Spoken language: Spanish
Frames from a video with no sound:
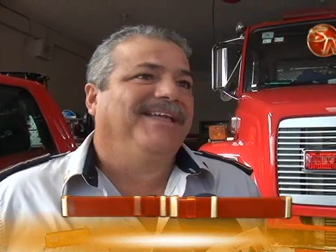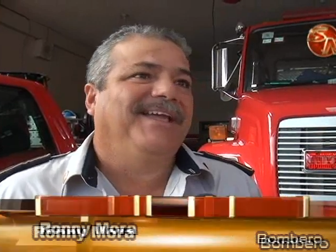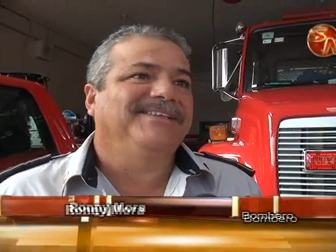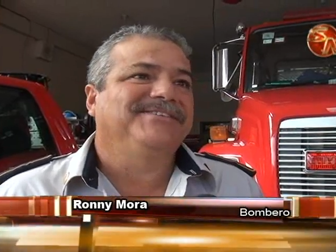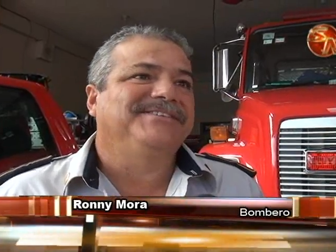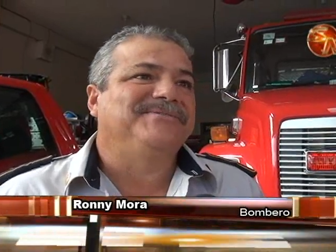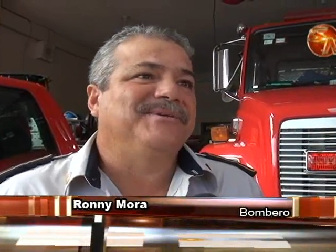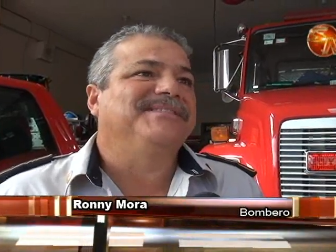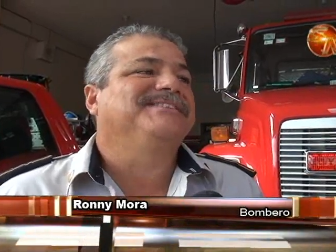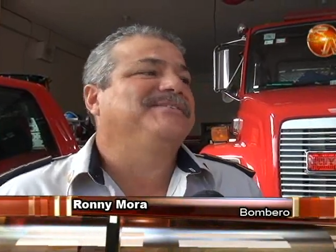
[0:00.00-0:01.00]
en este
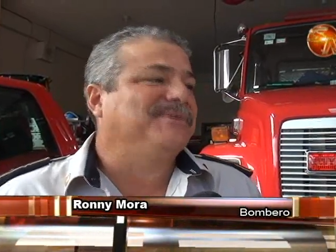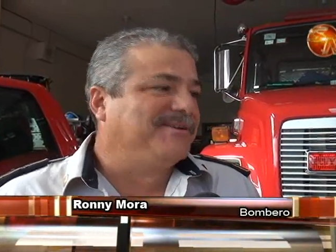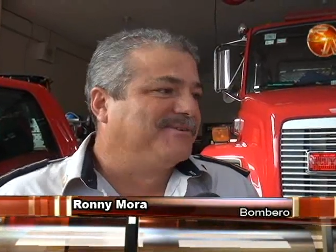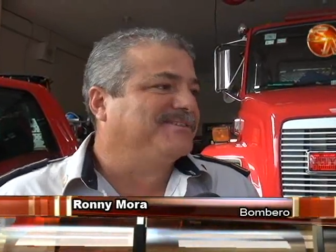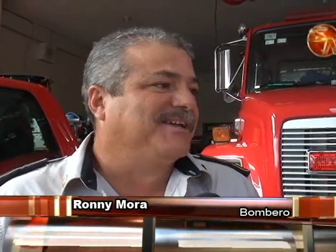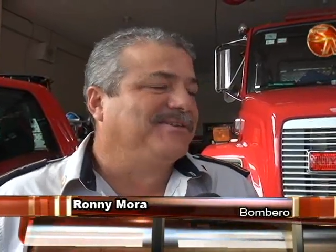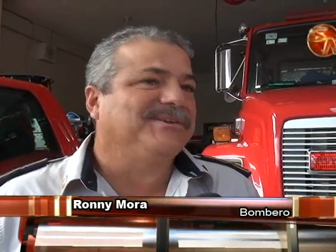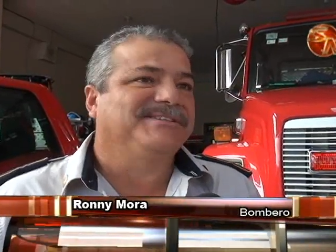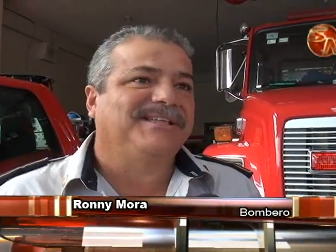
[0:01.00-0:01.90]
55 aniversario que